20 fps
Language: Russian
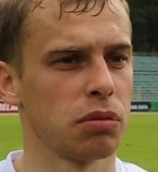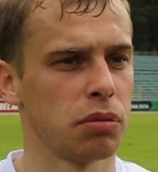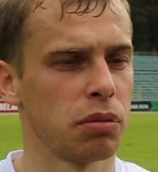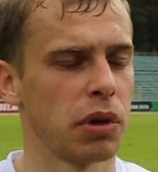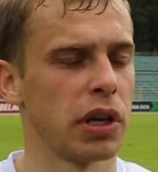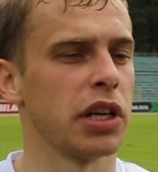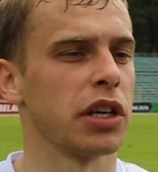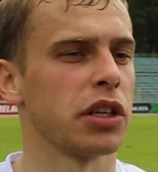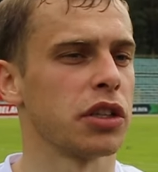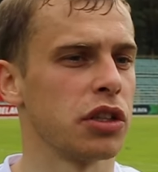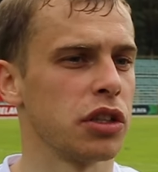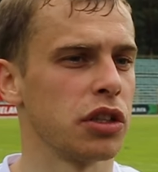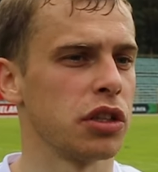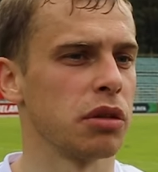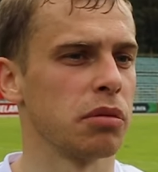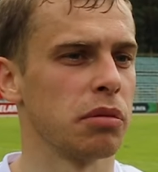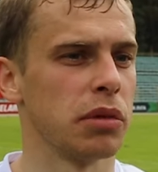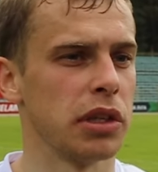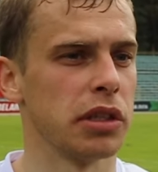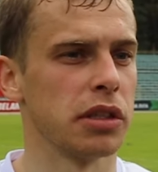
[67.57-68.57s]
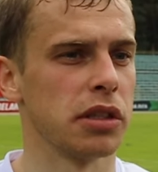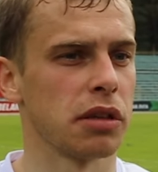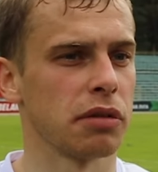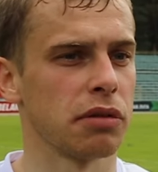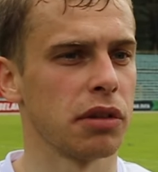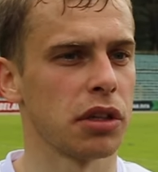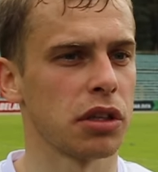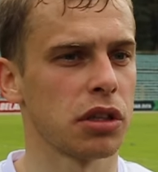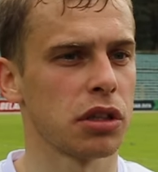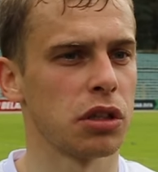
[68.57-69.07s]
полегче, чем
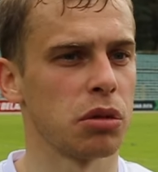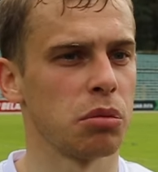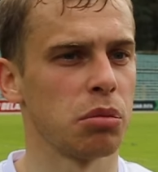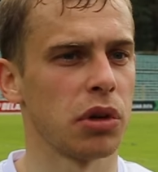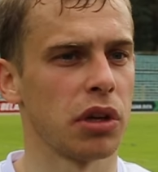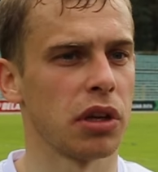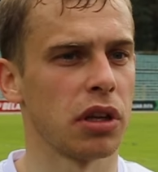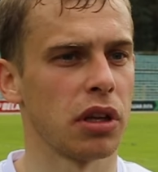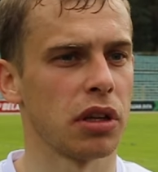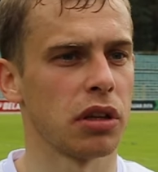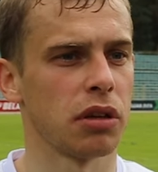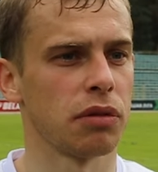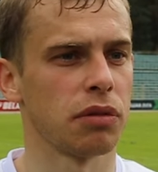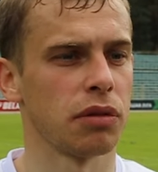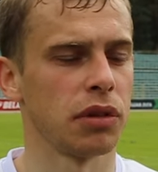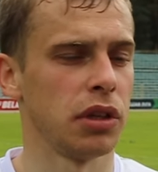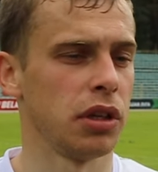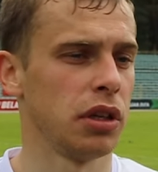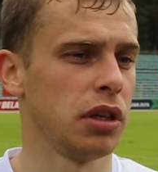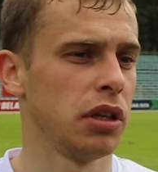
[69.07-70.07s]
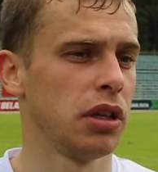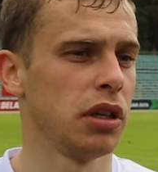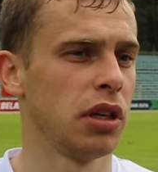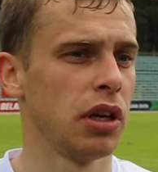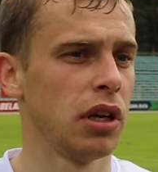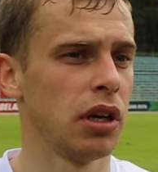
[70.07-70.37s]
лидеров наших чемпионатов. И,